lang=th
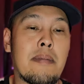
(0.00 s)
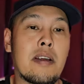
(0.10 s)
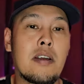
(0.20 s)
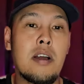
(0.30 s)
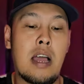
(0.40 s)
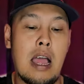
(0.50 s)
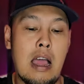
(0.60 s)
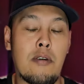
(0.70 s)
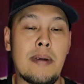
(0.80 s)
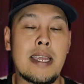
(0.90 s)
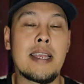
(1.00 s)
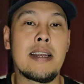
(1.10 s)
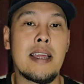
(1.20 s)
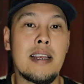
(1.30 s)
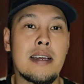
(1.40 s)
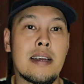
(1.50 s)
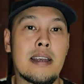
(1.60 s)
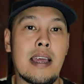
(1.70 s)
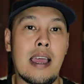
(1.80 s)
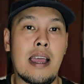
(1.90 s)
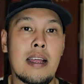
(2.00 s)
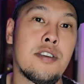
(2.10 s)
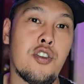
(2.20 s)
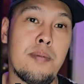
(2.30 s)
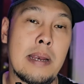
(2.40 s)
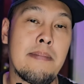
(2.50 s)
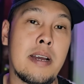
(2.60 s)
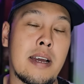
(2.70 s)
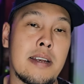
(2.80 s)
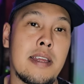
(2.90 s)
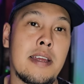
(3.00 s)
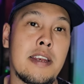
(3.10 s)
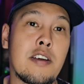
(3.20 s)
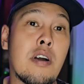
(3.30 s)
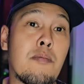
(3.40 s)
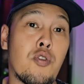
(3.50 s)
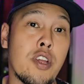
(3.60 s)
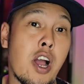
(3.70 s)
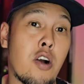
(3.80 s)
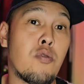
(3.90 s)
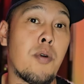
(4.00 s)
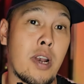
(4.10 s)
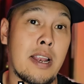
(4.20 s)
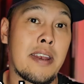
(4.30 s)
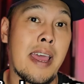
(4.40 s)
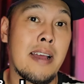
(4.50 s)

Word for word: แล้วก็เอามากินได้เลยนะฮะ ดูเผินๆนี่นี่ก็หมูยออุบลแล้วนะ